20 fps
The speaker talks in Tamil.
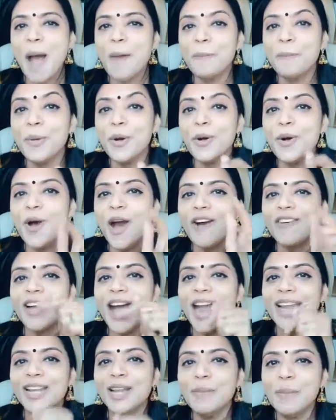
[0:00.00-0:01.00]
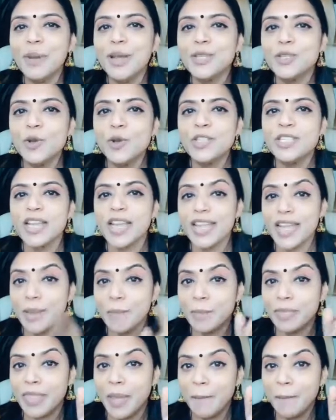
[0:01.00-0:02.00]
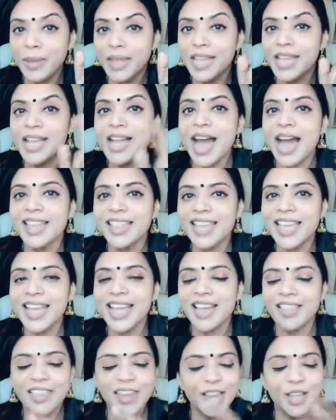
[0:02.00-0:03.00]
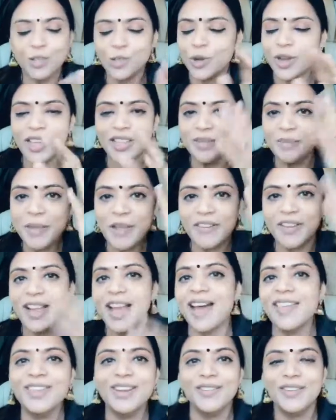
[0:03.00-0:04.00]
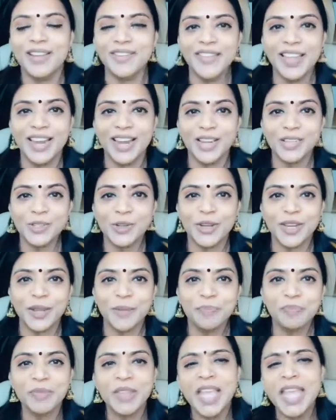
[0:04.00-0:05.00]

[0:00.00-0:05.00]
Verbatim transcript: அப்போ அவங்க அண்ணன் பள்ளி சொல்லிச்சான் என் தம்பிக்கு காது கேட்காது நீங்க சொன்ன எதுவுமே அவன் காதுல விழவே இல்லைன்னு சொல்லிட்டு